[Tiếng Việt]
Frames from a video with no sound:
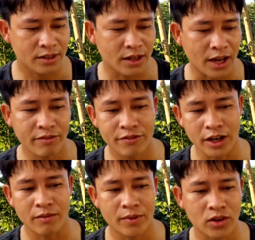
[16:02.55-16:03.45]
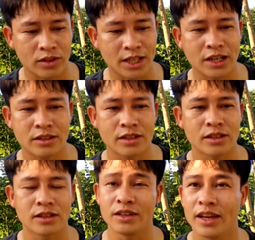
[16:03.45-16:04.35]
cái việc mà nó tăng trưởng
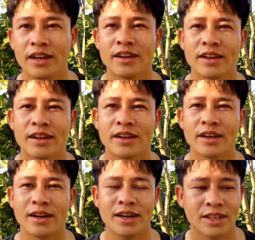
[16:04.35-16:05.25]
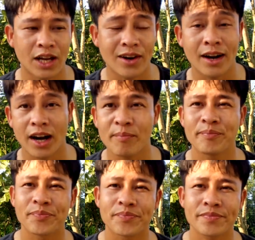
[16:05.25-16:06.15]
tự nhiên đấy, theo hàng năm
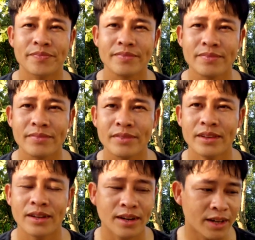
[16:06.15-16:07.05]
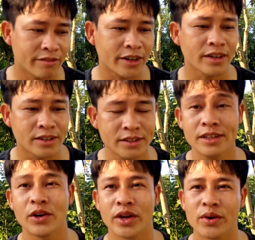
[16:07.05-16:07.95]
là vẫn cứ
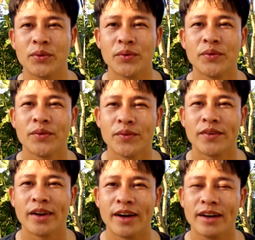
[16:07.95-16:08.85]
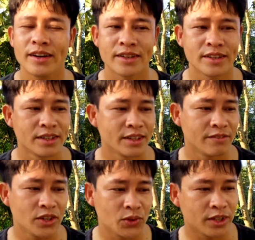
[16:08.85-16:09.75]
đều đều đó.
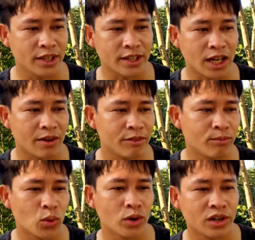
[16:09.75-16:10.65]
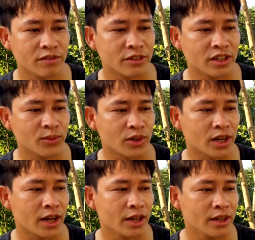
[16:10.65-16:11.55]
Ví dụ như hiện tại mà mua với một
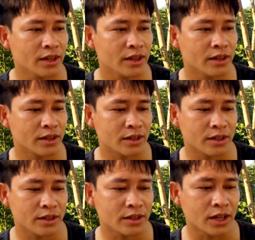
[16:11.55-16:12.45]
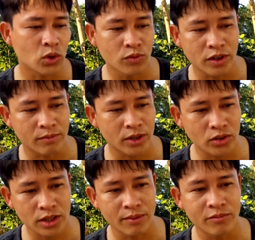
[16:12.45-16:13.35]
cái uh, những cái khu vực mà nó
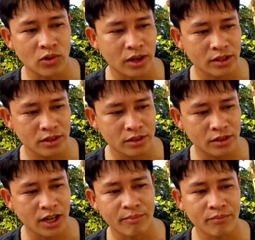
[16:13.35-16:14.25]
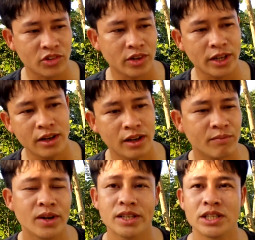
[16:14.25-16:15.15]
tầm khoảng từ năm cho đến là
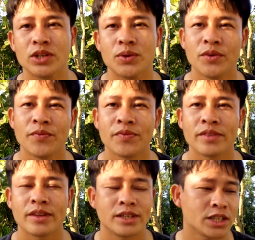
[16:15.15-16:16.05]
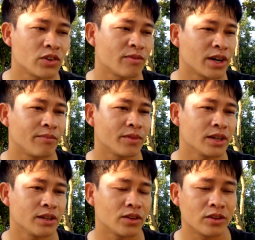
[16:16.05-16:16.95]
mười triệu thì sau năm năm
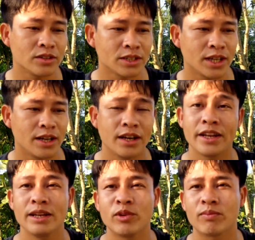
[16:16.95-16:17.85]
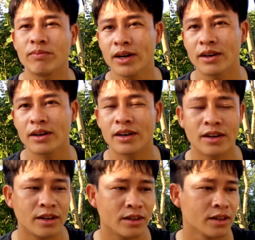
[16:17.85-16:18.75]
thì nó sẽ lên đến một mức là
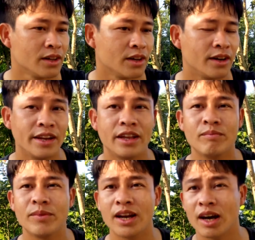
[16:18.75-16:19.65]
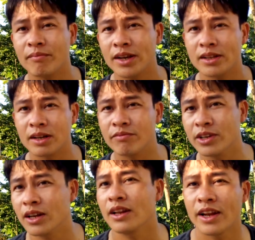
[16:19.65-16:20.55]
là lên đến mười lăm hay là thậm
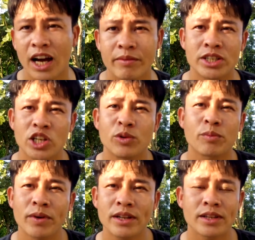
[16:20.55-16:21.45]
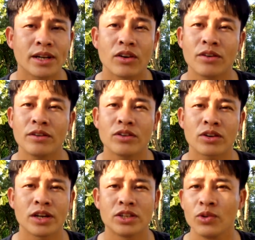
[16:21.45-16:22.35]
chí lên hai mươi triệu một mét. Thì cái đó nó
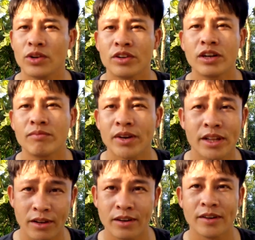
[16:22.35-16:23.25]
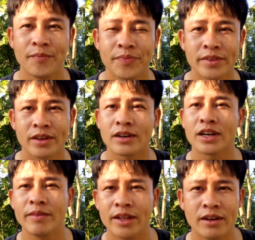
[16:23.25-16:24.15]
cái chuyện nó rất bình thường, cực
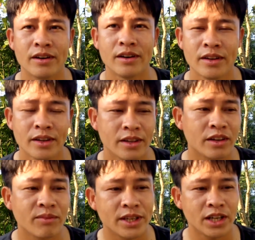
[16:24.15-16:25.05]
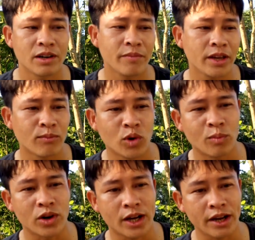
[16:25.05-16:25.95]
kỳ bình thường. Nhưng bây giờ mình mua
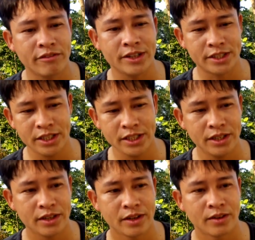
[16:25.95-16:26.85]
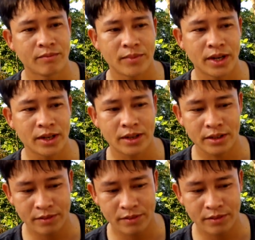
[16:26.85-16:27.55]
một cái vị trí mà